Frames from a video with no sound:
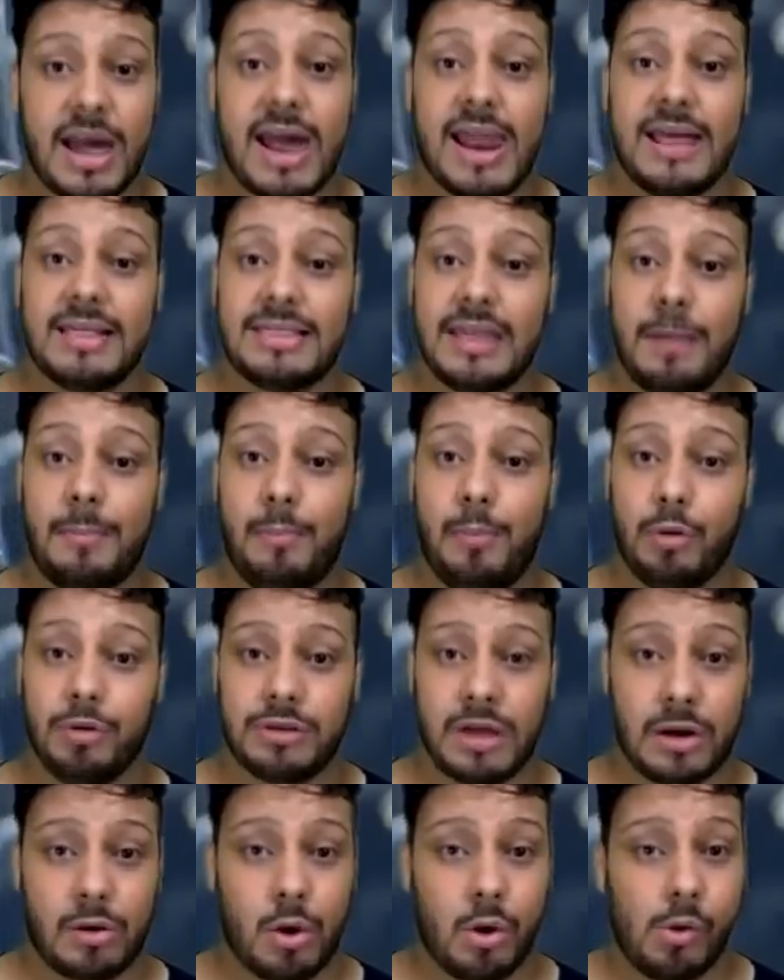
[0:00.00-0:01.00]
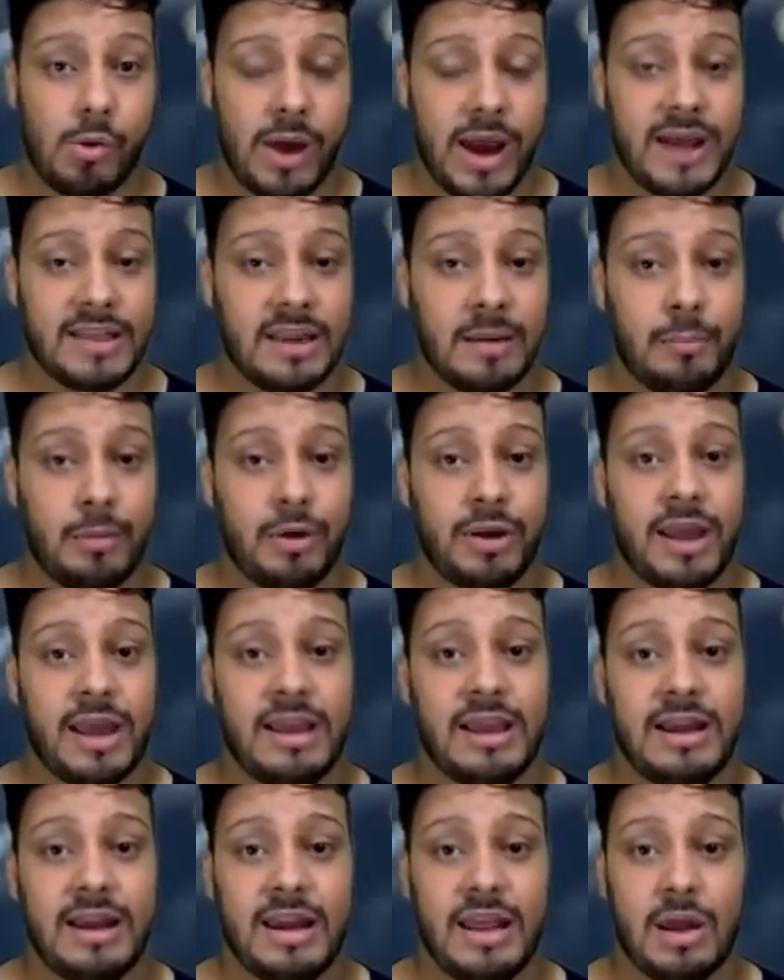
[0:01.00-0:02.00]
ela tá puta com o Raiden, porque
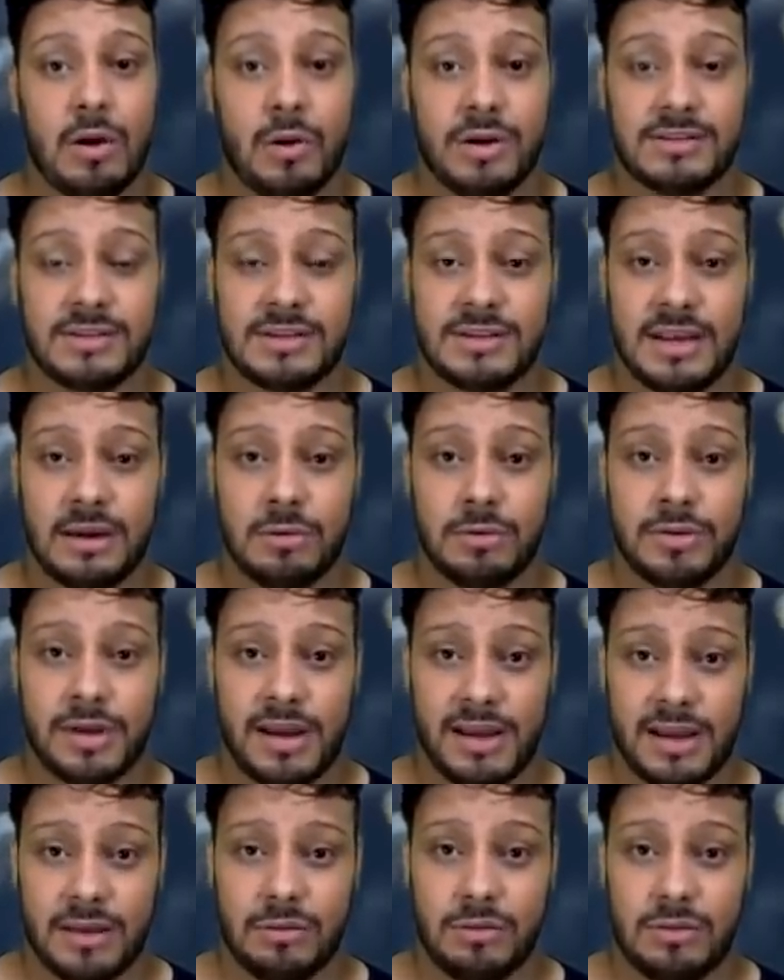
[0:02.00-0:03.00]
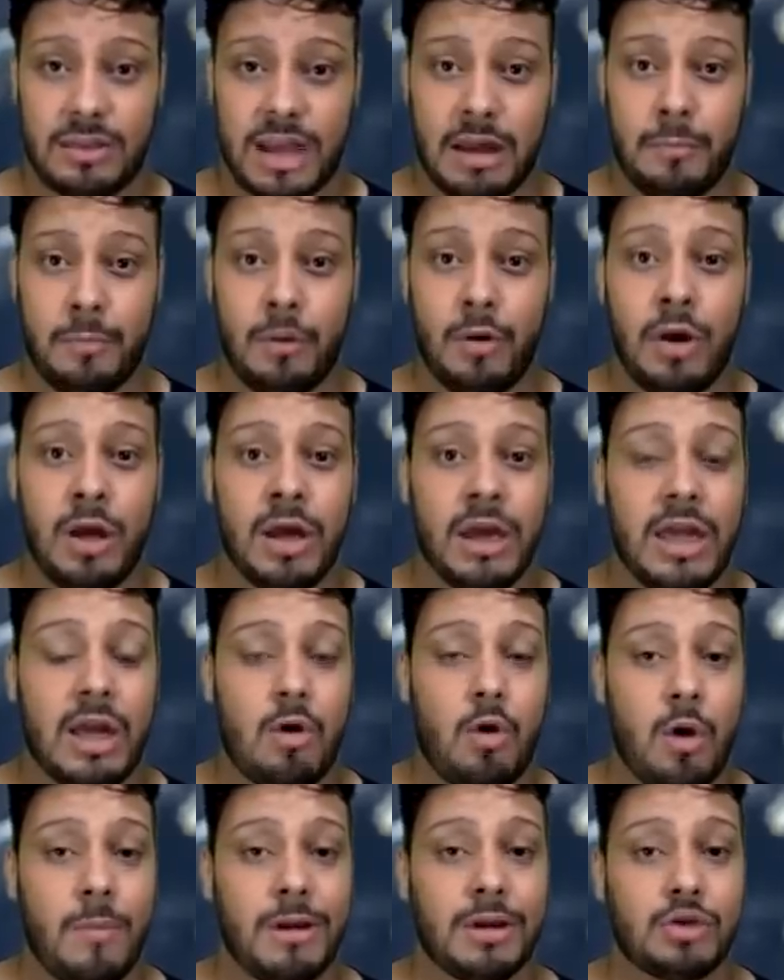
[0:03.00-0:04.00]
ele criou essa segunda linha do tempo e
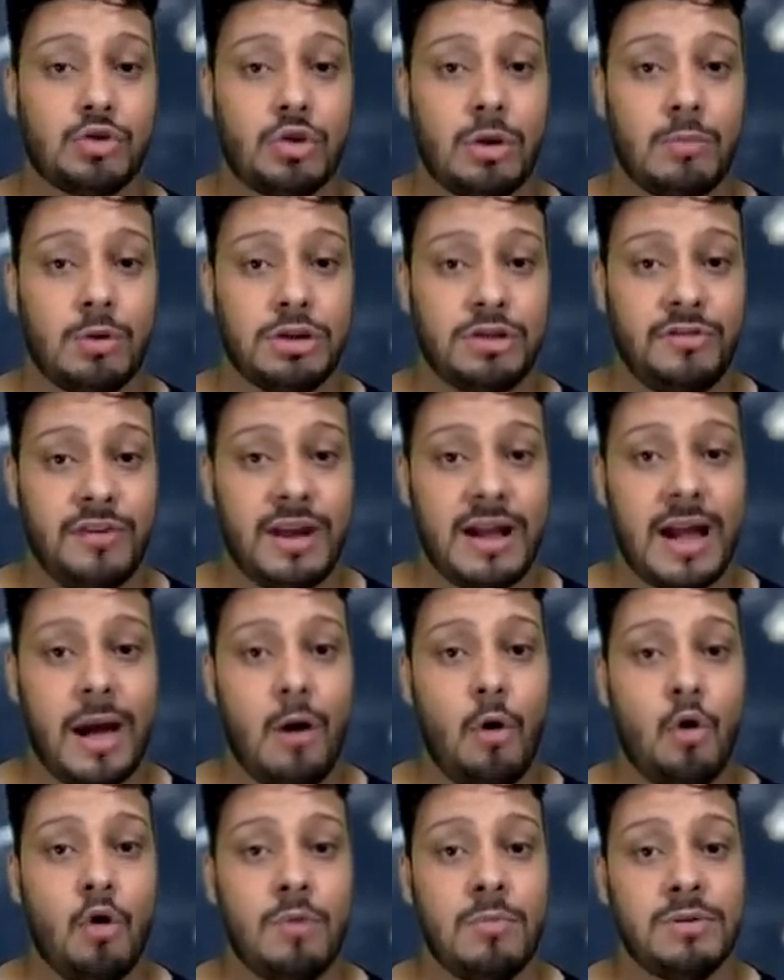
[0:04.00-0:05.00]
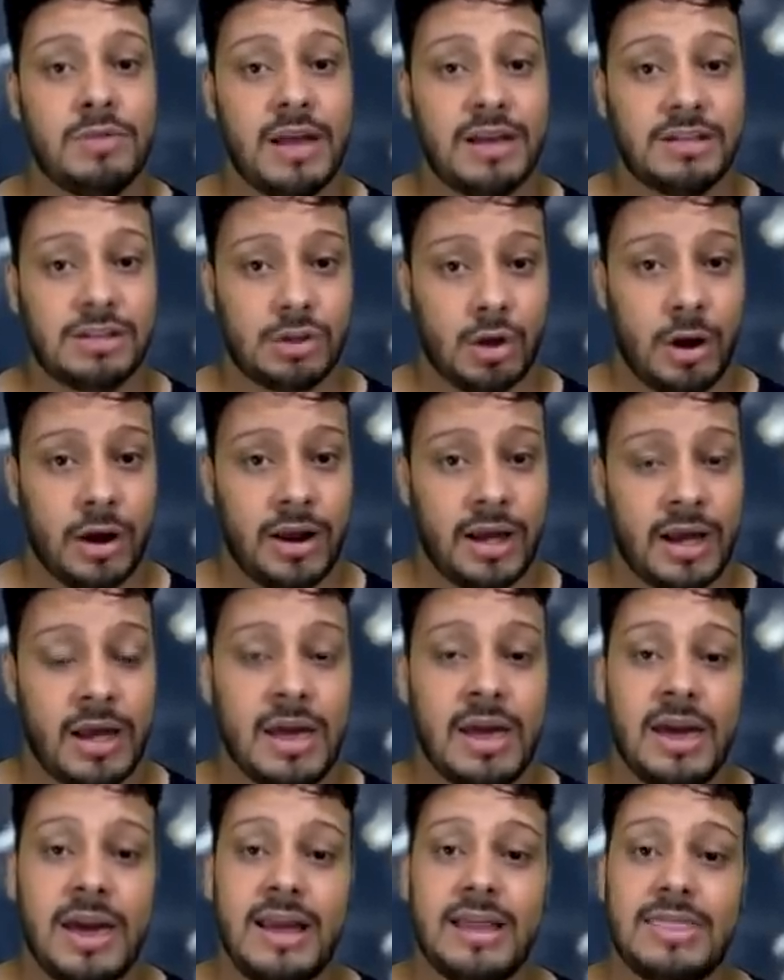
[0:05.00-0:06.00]
começou a modificar o rumo da história.
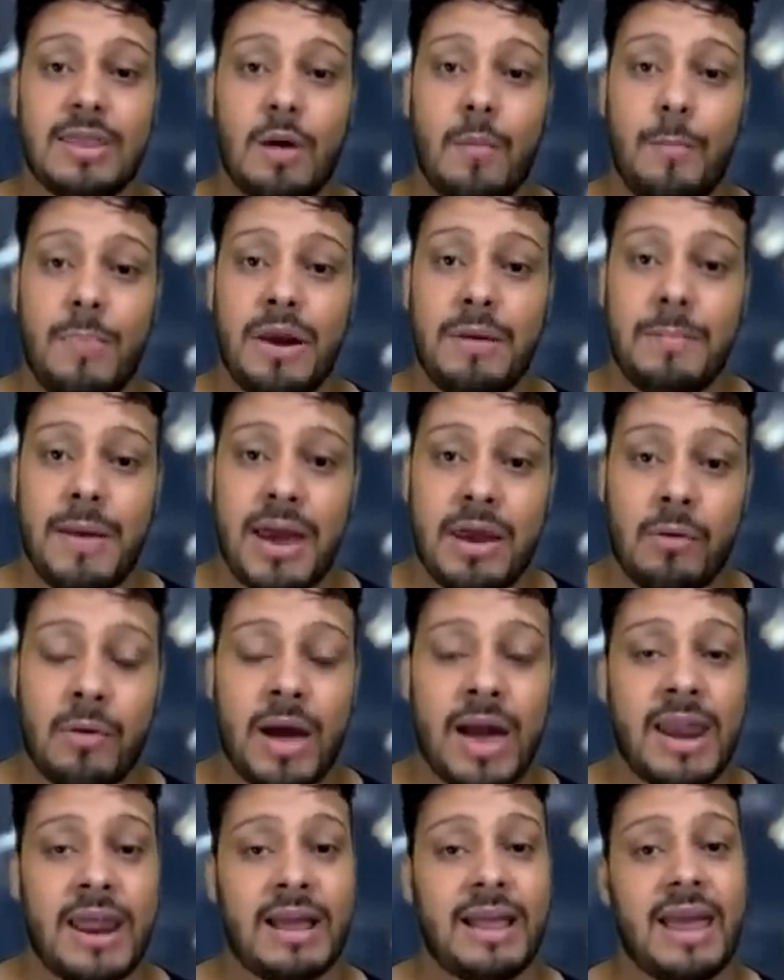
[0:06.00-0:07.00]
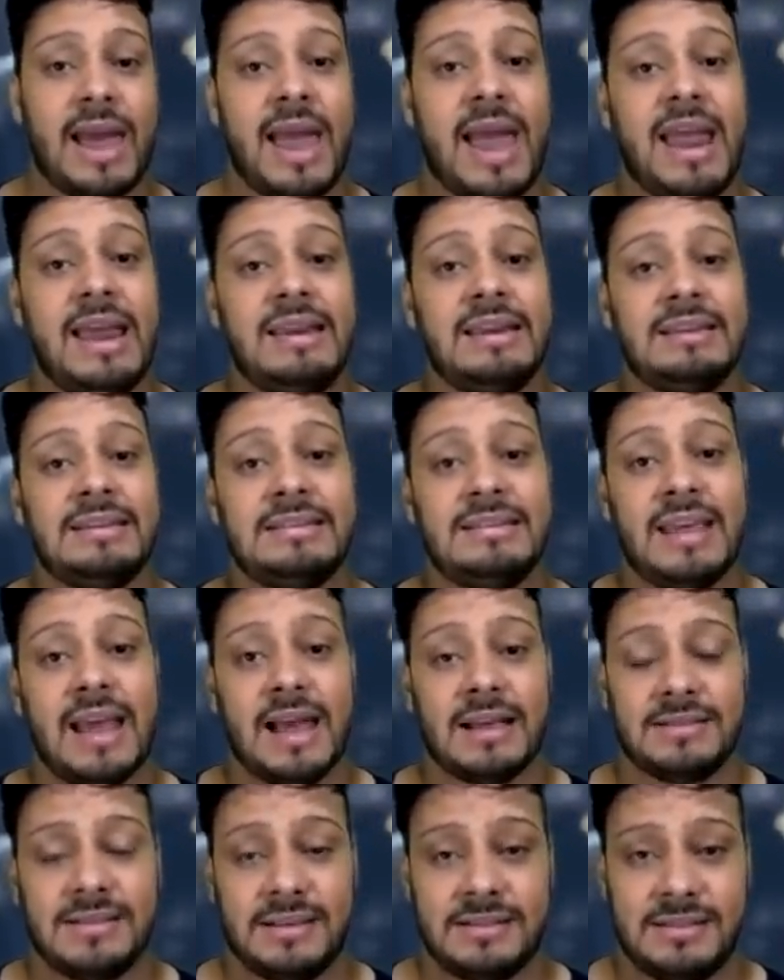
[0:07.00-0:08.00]
Então, primeiro, ela quer
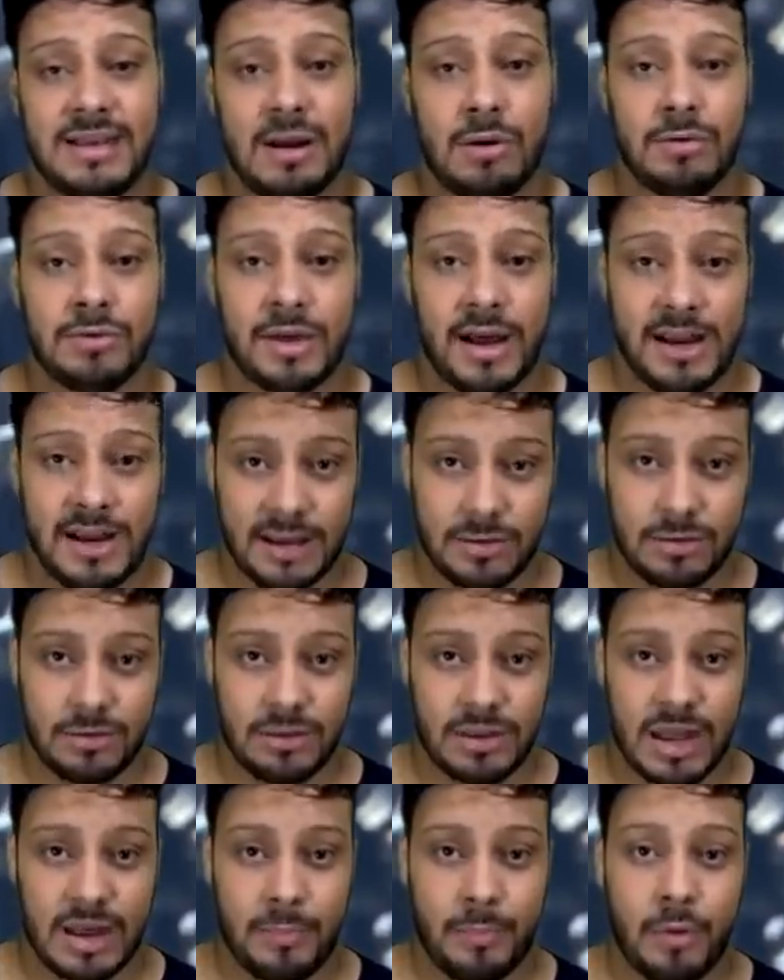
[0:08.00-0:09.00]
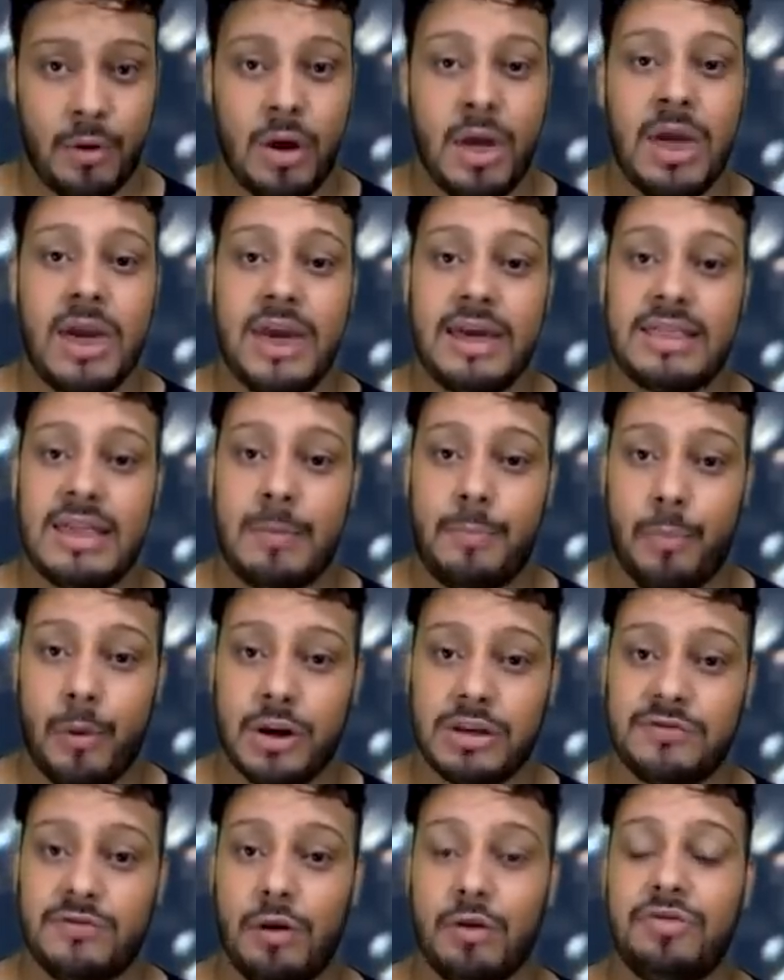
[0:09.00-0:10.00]
reiniciar essa segunda linha do tempo e
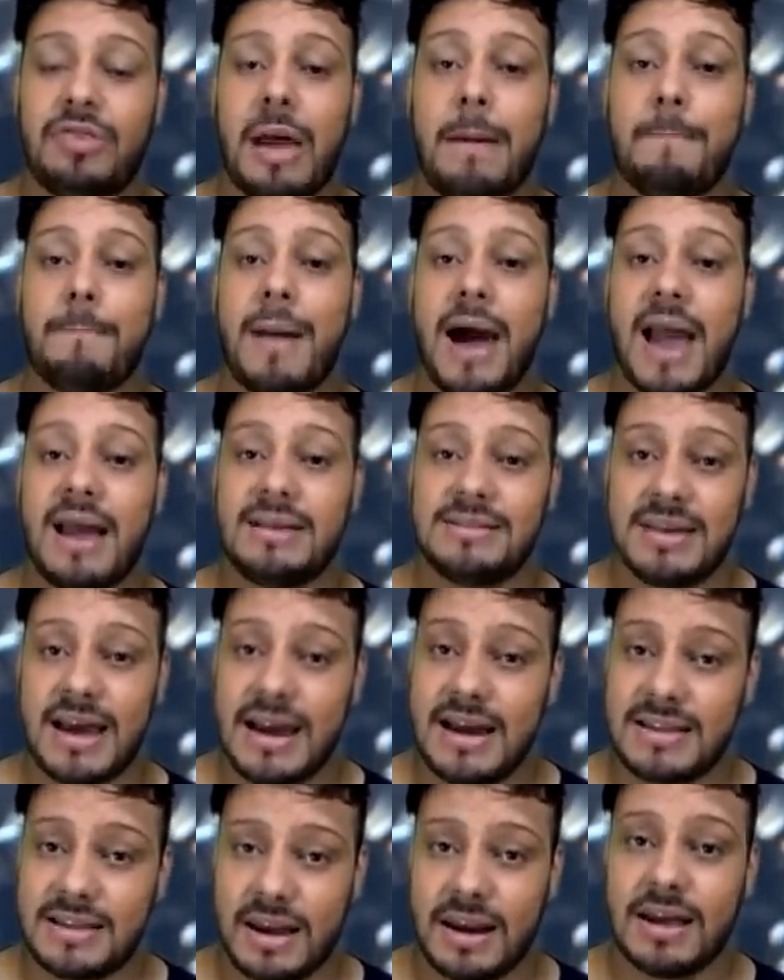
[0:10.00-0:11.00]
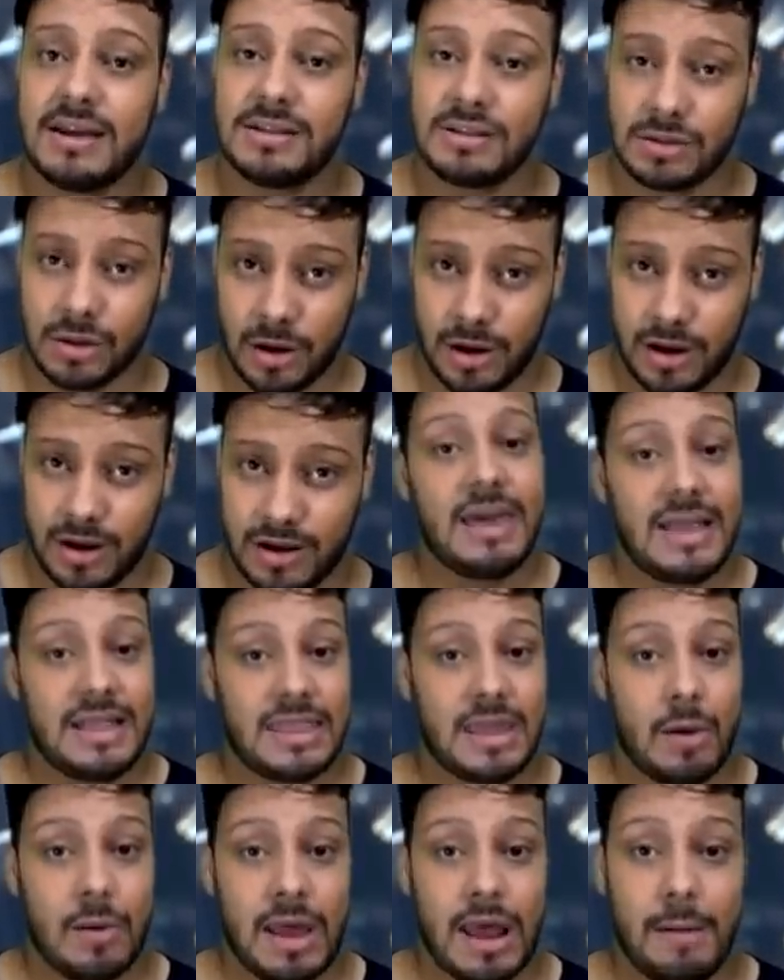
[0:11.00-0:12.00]
depois voltar mais ainda na história.
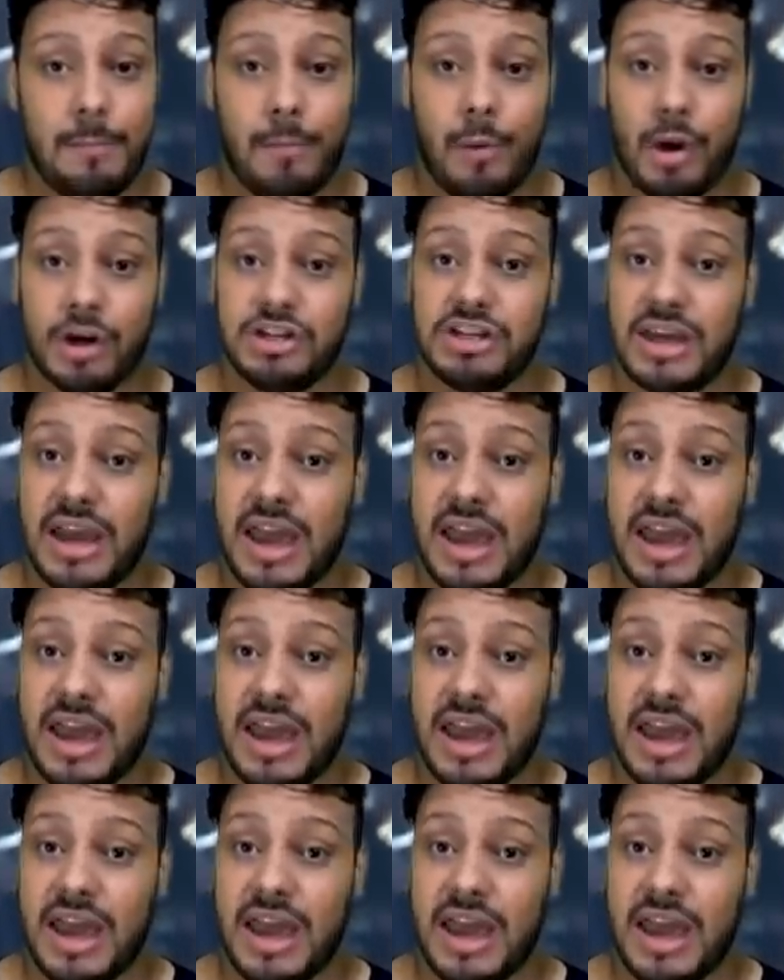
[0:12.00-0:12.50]
Então, ela pode